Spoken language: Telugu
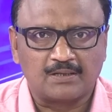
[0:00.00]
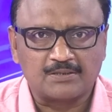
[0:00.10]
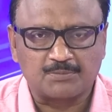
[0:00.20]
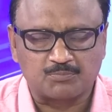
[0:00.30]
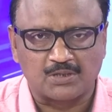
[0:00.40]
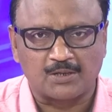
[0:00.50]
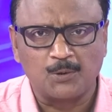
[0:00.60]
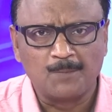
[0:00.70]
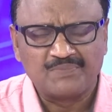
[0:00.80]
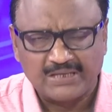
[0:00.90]
చెప్తున్నారు
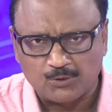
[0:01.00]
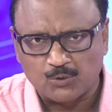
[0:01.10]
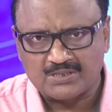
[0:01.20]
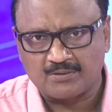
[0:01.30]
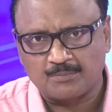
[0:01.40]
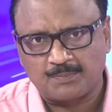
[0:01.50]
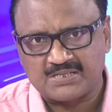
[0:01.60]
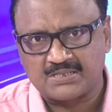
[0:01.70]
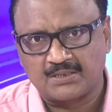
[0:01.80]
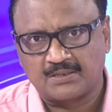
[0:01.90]
ఈ ట్వంటీ సెవెన్
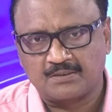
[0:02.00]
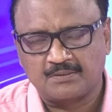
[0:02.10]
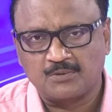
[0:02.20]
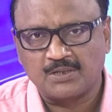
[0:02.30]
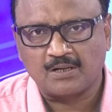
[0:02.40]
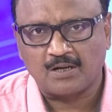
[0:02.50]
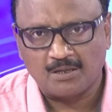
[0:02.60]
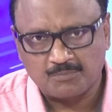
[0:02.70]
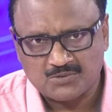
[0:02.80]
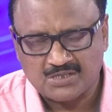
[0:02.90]
పర్సెంట్ ఉన్న
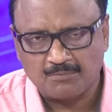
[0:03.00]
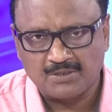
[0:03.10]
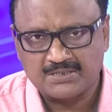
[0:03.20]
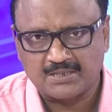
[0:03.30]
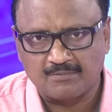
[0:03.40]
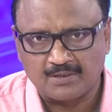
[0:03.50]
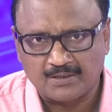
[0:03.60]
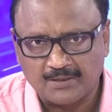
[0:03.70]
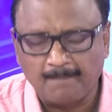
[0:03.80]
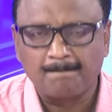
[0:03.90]
కాపు సామాజిక
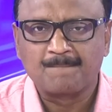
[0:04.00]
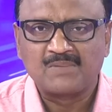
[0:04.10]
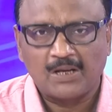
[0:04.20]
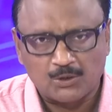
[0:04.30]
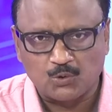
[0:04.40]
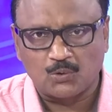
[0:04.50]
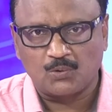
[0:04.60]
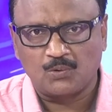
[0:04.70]
వర్గం అందులో